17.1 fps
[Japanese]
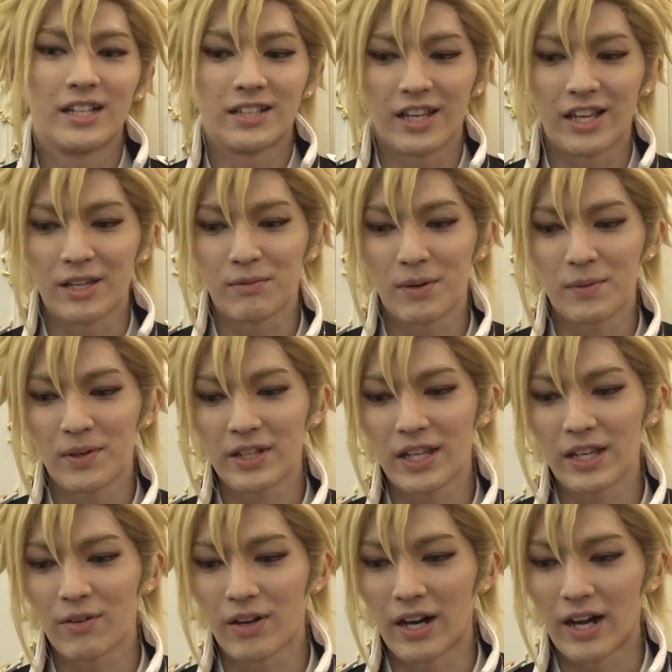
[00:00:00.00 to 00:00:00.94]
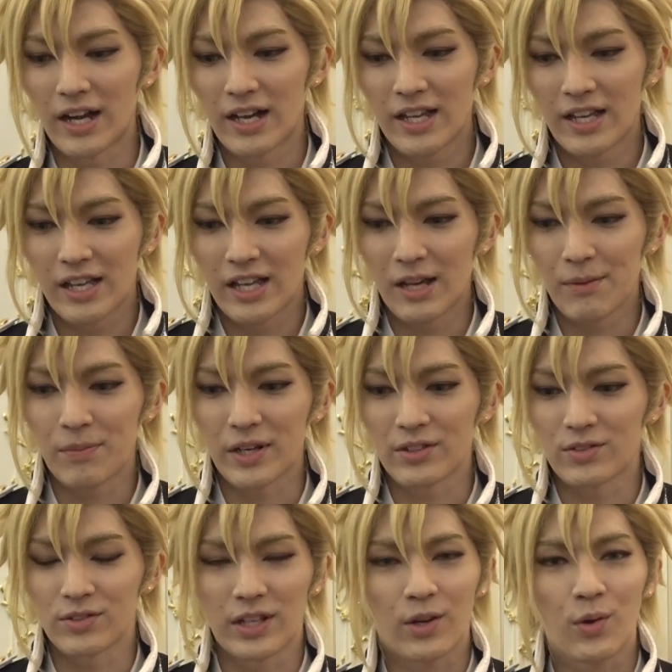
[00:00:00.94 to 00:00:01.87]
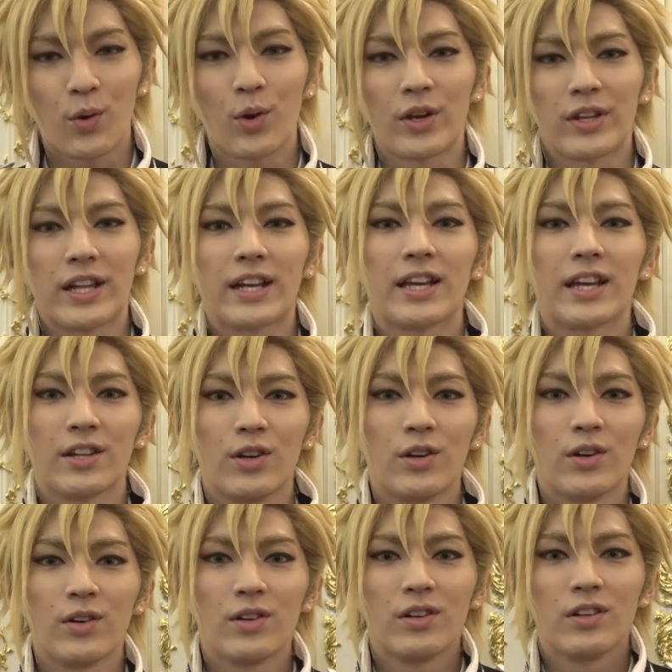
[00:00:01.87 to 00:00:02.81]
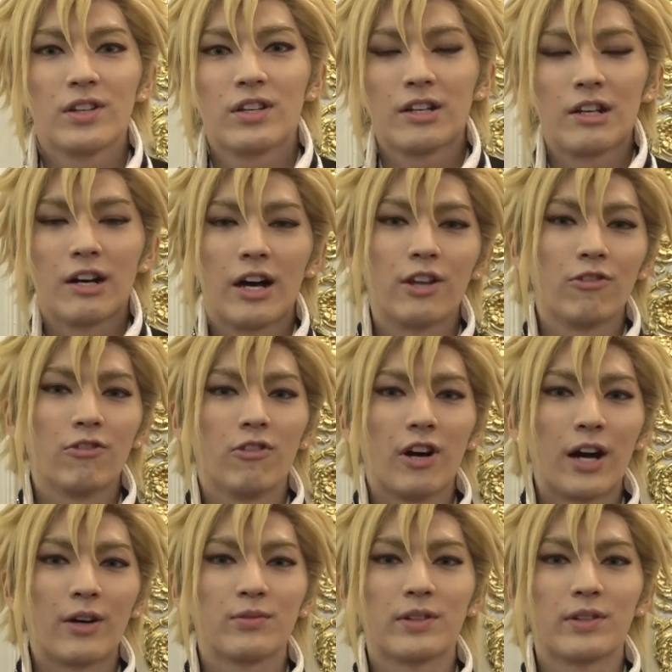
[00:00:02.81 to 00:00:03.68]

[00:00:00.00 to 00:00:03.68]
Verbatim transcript: で今まではやっぱりその、ね、声だけのア